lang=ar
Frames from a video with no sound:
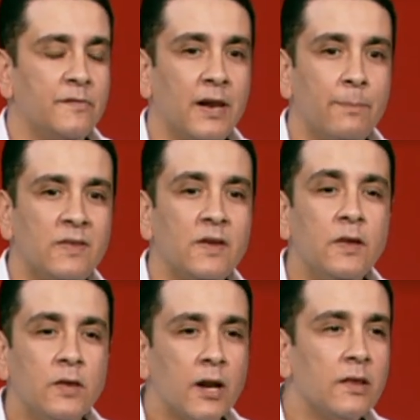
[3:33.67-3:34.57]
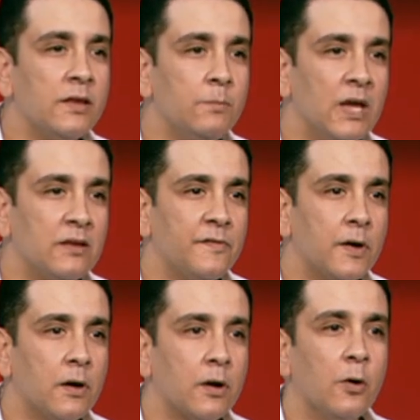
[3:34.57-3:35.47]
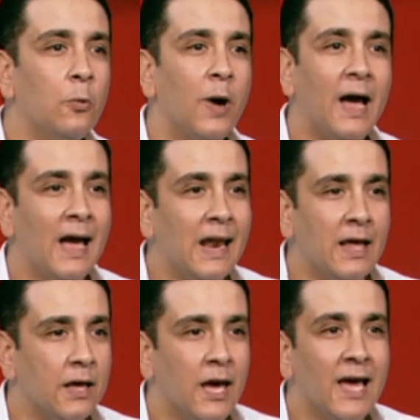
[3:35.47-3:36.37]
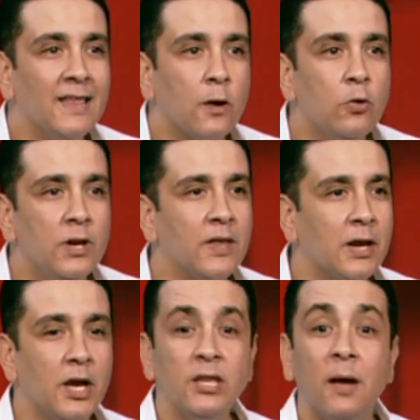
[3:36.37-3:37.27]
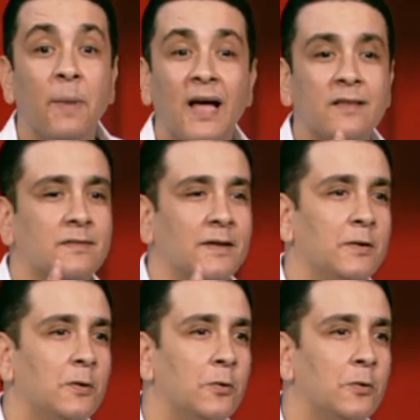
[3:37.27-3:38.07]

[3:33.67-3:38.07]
فلما تيجي النهارده تبدا تفكر هو حاله احنا كلنا رايحينها محطه